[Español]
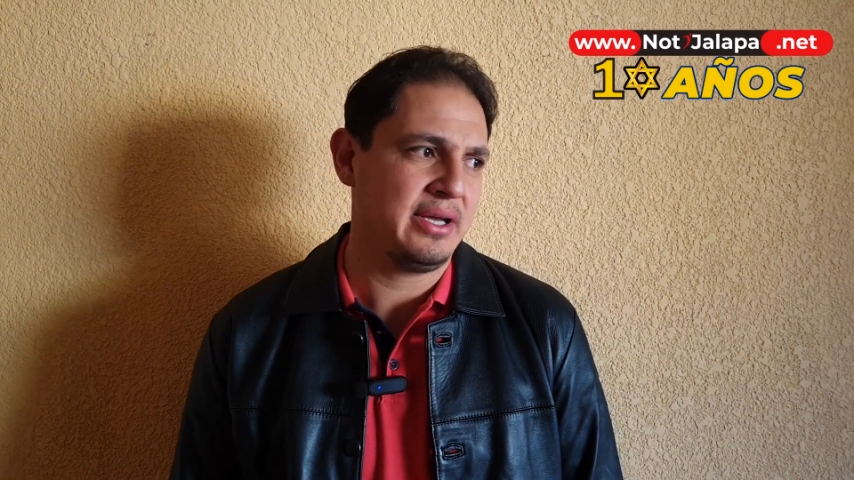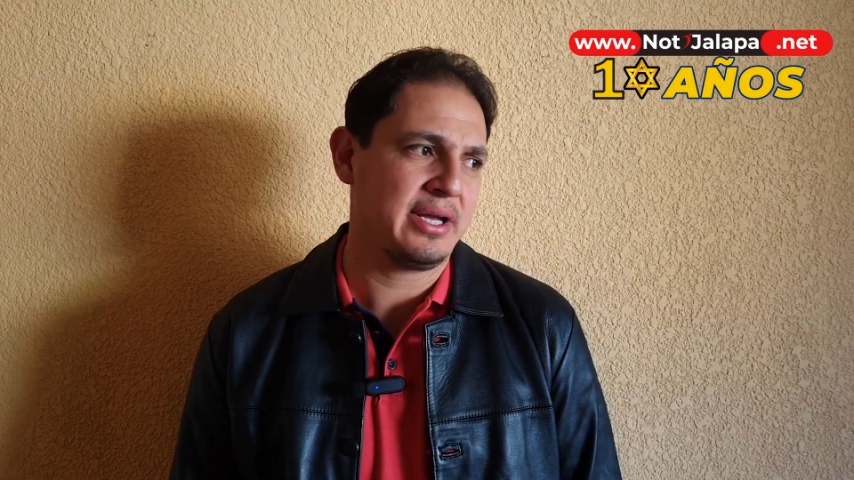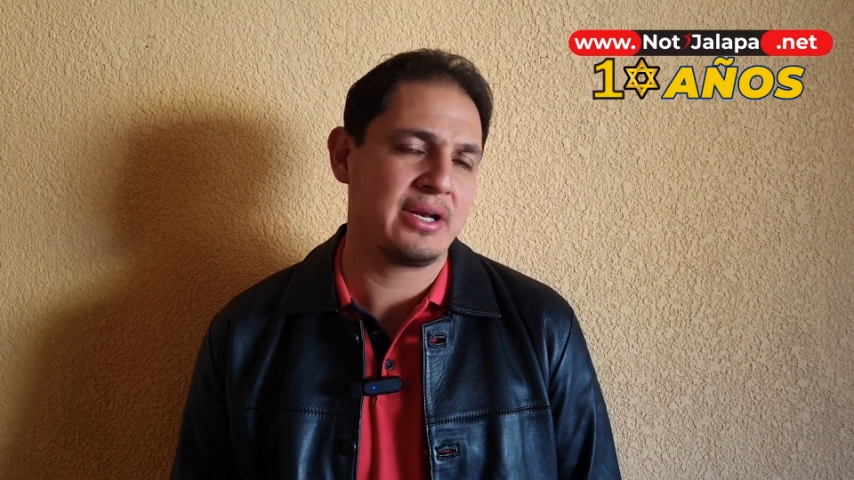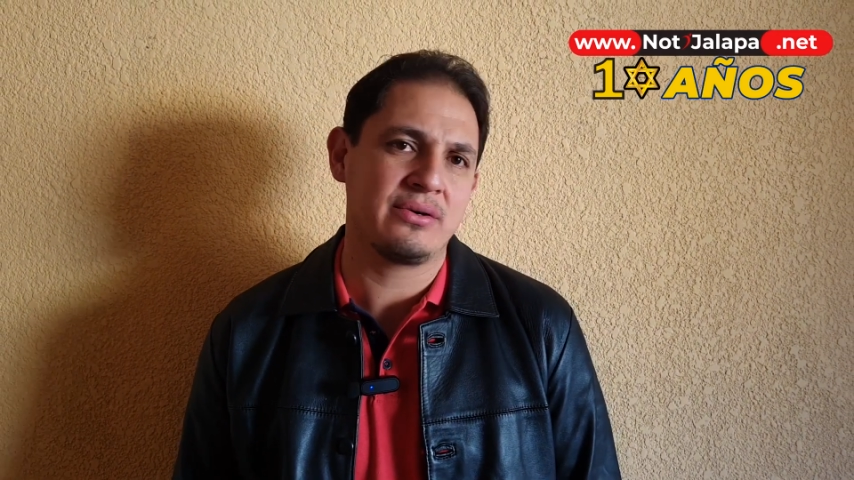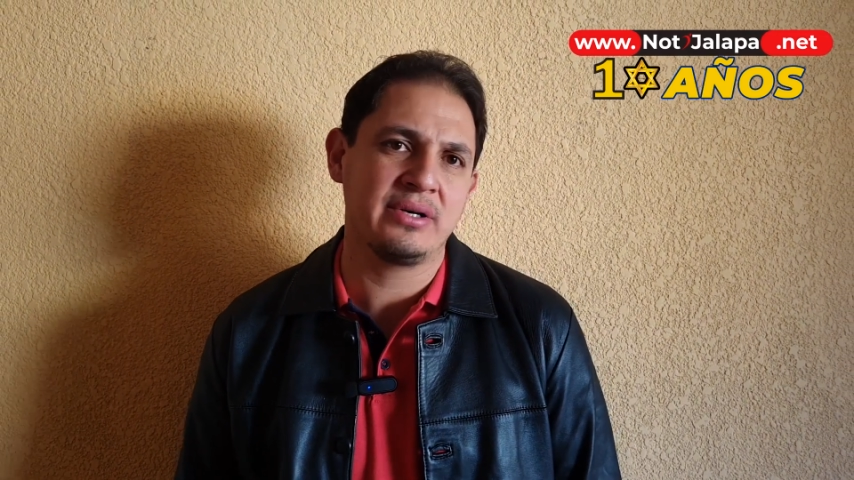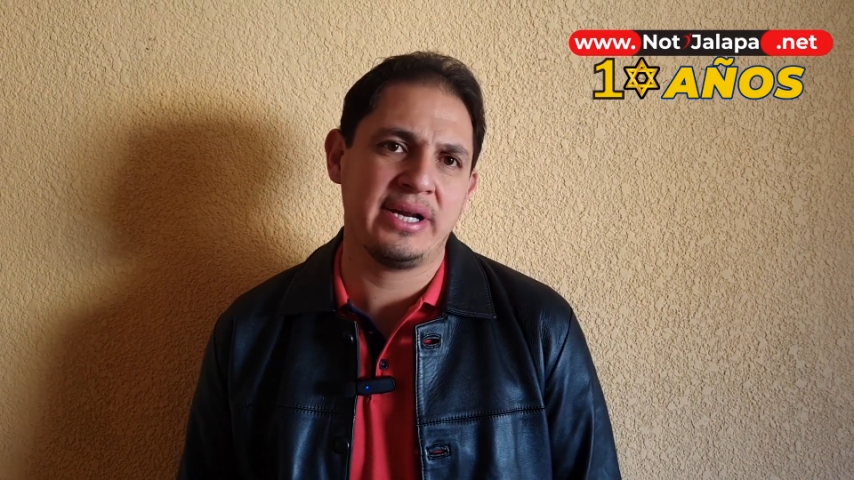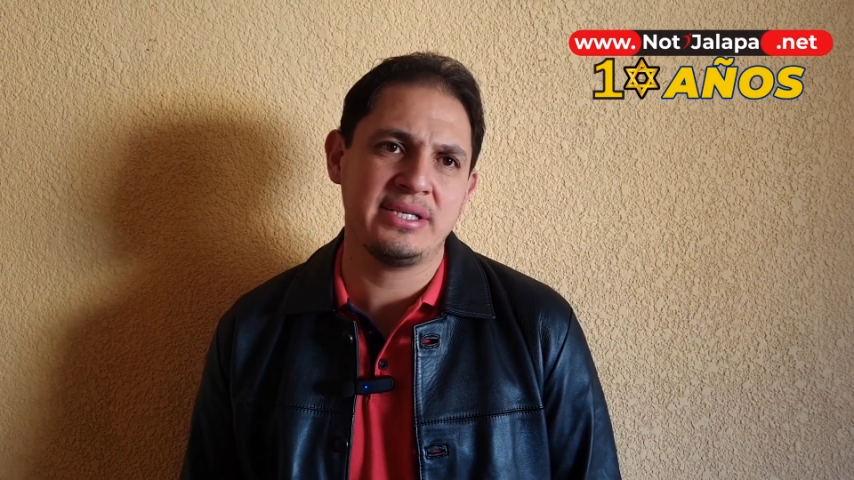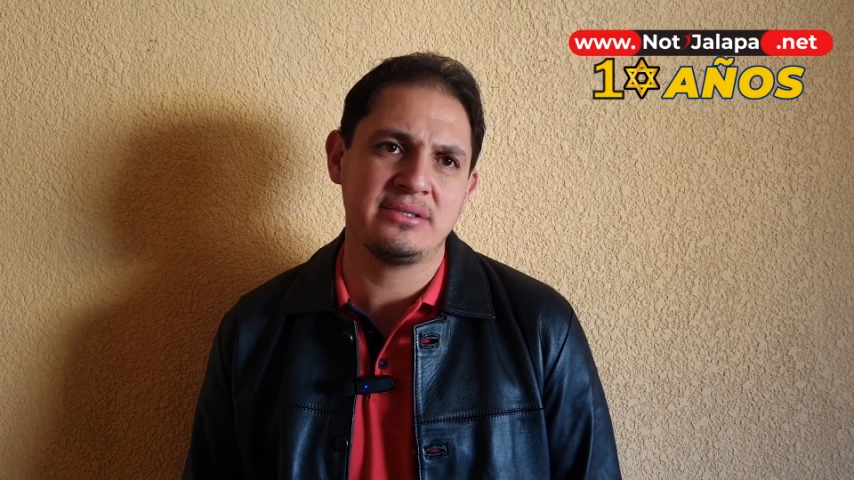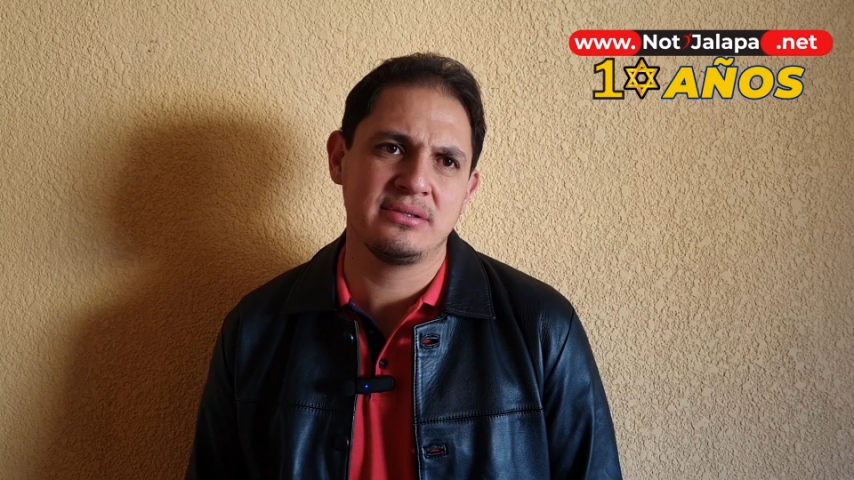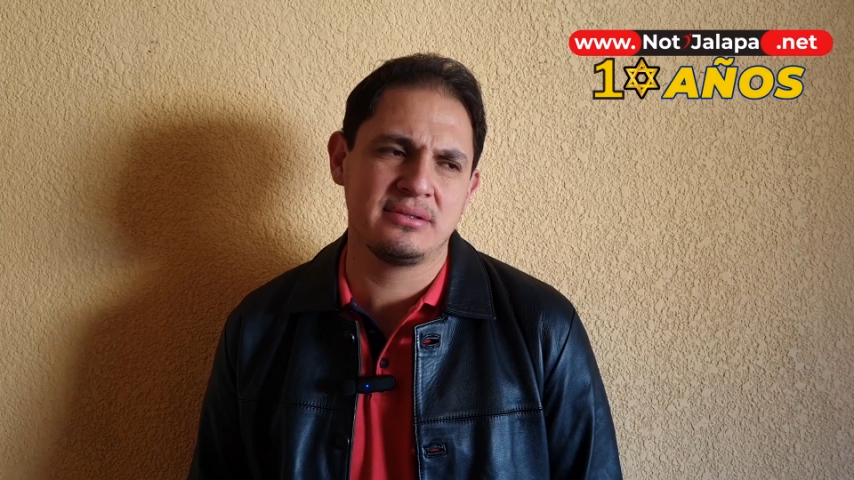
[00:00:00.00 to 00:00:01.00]
en el
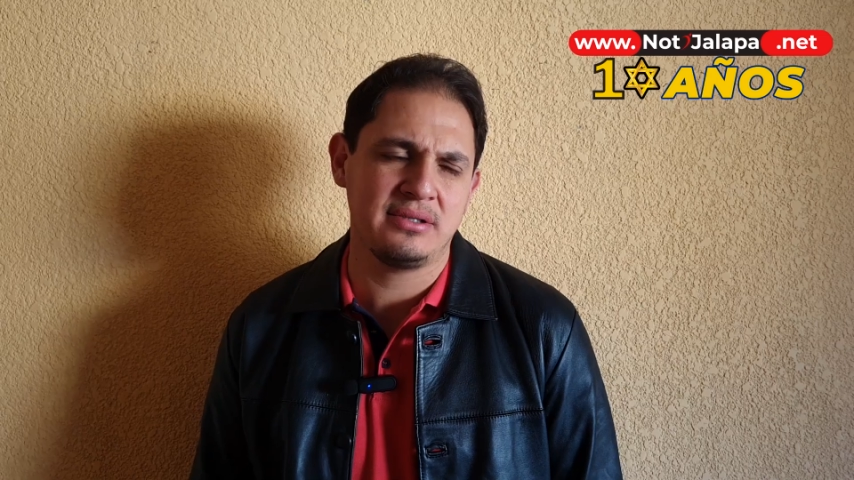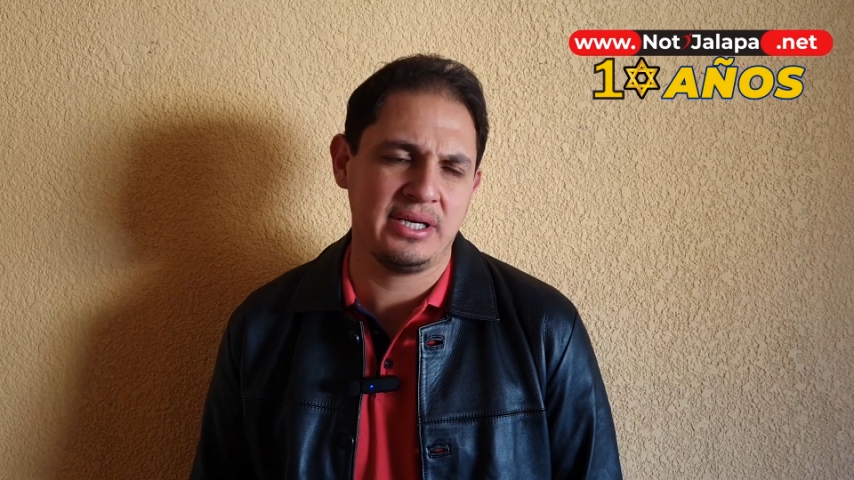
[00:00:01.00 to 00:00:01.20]
Congreso,